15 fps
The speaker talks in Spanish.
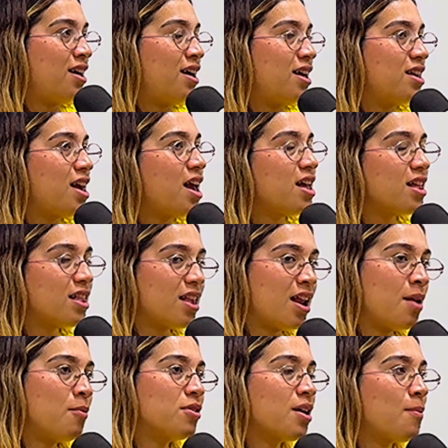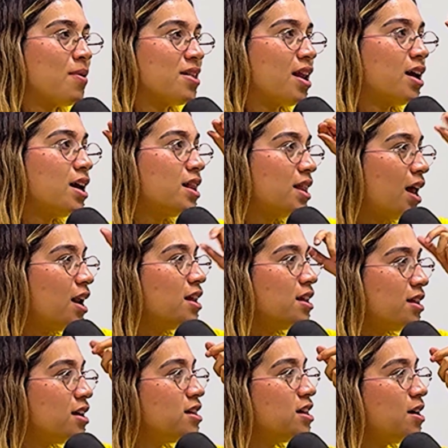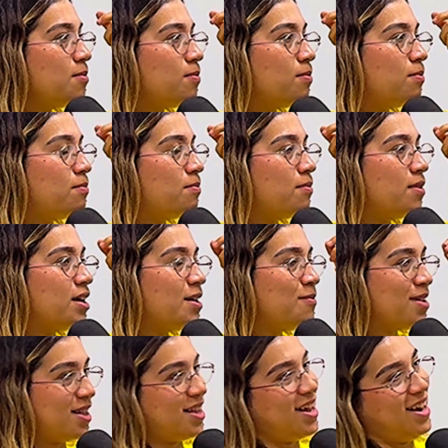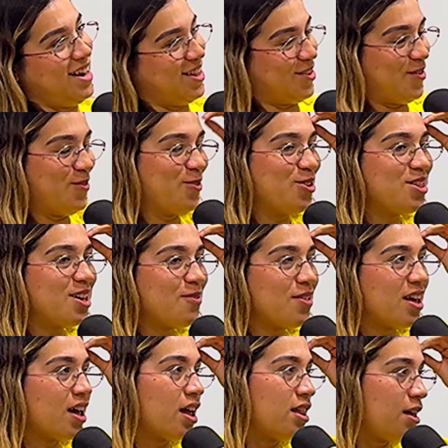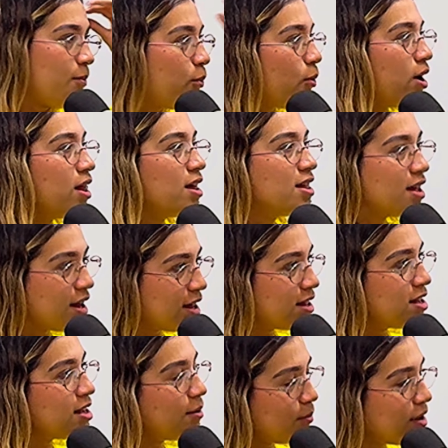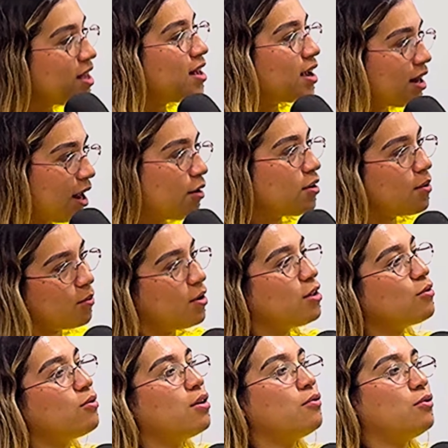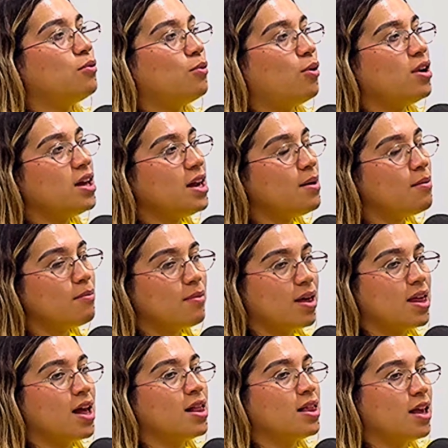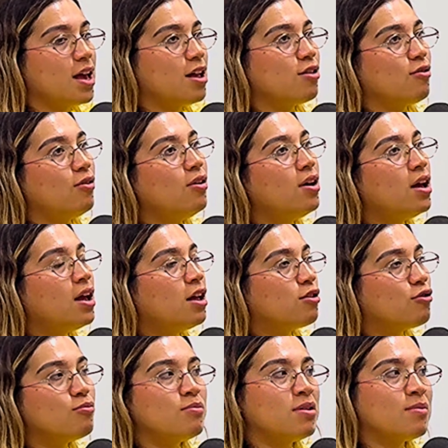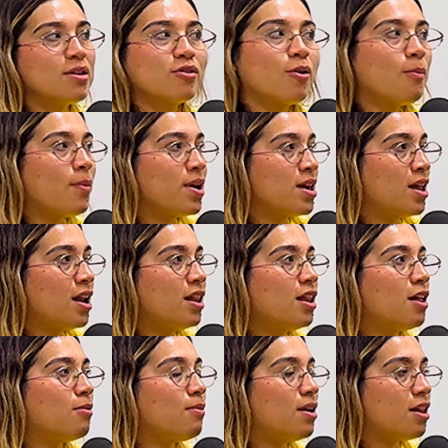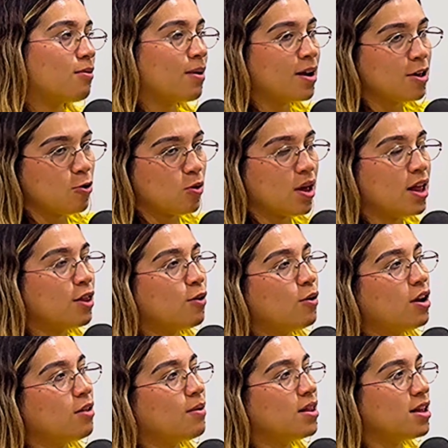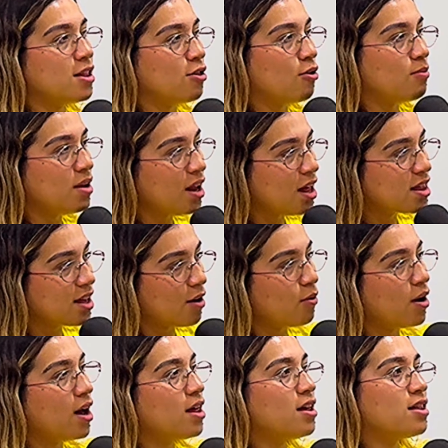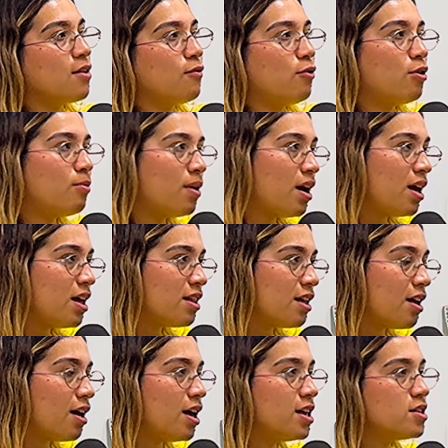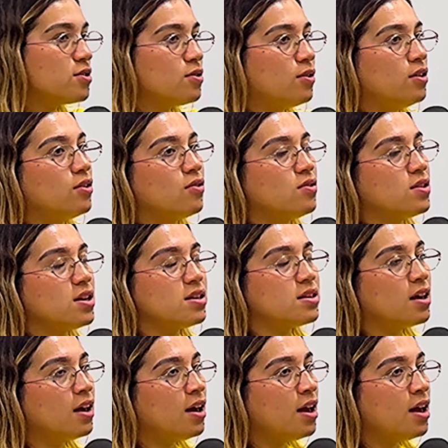Y ahí tenemos que empezar a quitarles ese chip y meterles como un chip de que sí puedes, eres niña y claro que puedes jugar fútbol y mediante eso sus mismas compañeras les, van ayudando, les van diciendo, mira, es que juega de esa forma, es esto, entonces